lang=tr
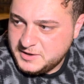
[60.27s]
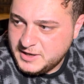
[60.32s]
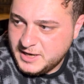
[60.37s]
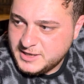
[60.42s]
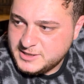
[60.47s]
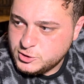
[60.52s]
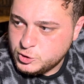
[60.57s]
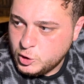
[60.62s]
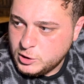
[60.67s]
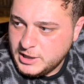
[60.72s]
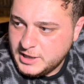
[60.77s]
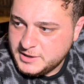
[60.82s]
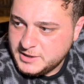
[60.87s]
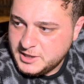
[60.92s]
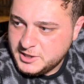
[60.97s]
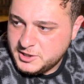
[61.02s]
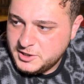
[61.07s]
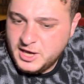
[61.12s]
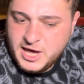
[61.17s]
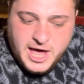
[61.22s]
rahatsız
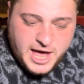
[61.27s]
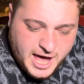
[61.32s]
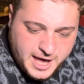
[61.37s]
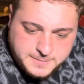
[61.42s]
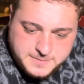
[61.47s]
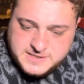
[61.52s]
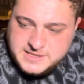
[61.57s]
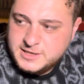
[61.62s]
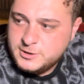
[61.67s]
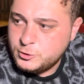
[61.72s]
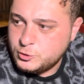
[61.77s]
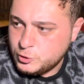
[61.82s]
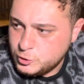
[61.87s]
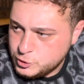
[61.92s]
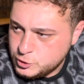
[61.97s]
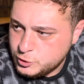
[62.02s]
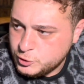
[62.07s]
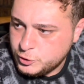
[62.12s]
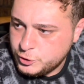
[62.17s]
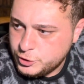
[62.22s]
olanların hepsinin
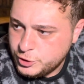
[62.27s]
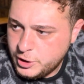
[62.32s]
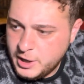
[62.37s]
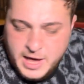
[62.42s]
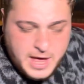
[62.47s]
tuzu kuru.